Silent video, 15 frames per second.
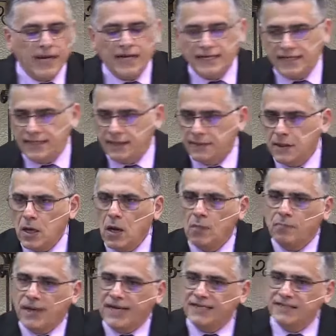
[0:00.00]
¿Para qué?
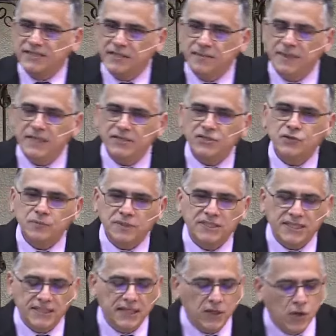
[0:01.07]
Para exhibir su
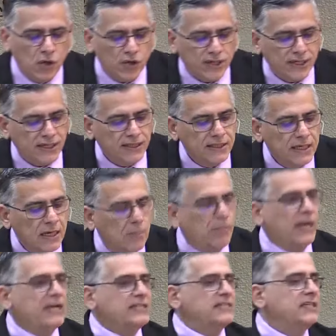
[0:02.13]
misericordia
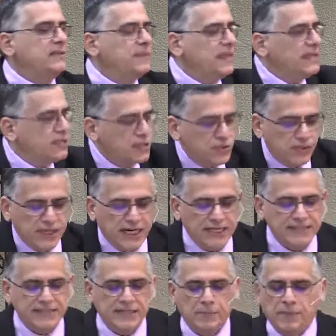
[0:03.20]
para exhibir su
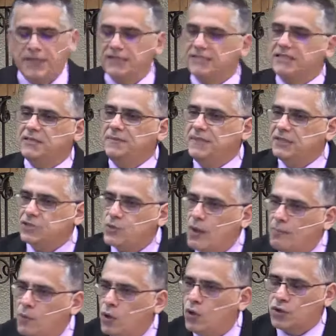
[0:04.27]
gracia, para exhibir
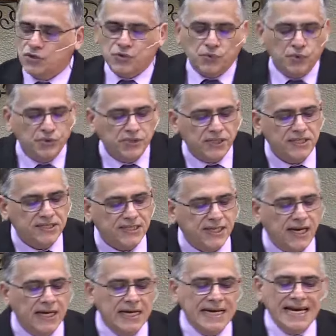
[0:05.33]
su amor, su
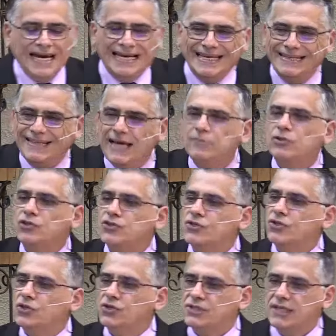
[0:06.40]
justicia y
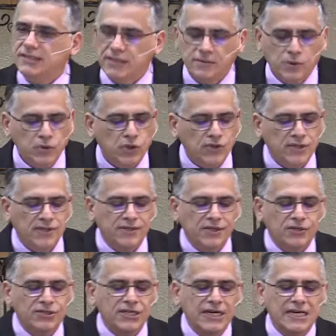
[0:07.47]
tantos otros atributos de
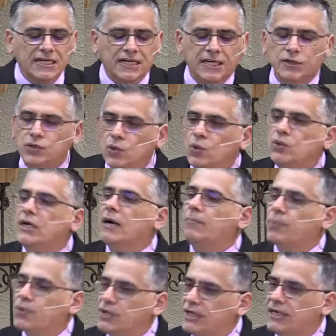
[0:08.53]
Dios que
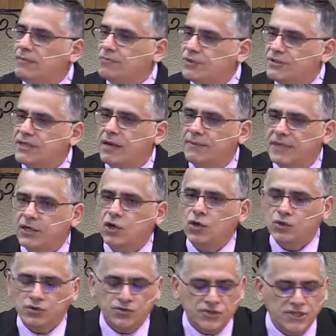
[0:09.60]
nunca pudiéramos
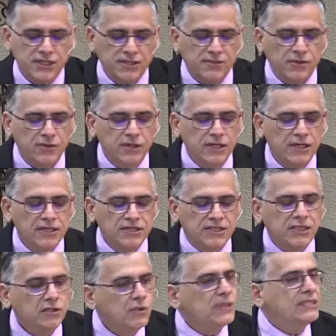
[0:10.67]
haber conocido
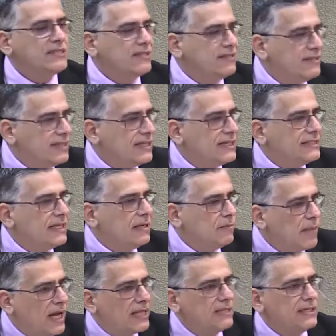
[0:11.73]
si no existieran
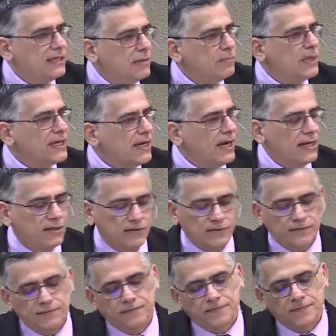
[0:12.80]
el mal y el
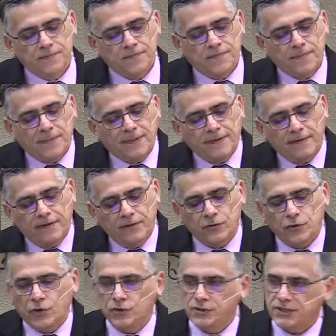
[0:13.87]
pecado.
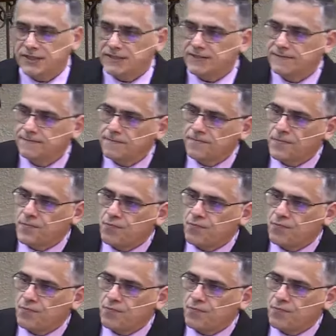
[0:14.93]
Entonces,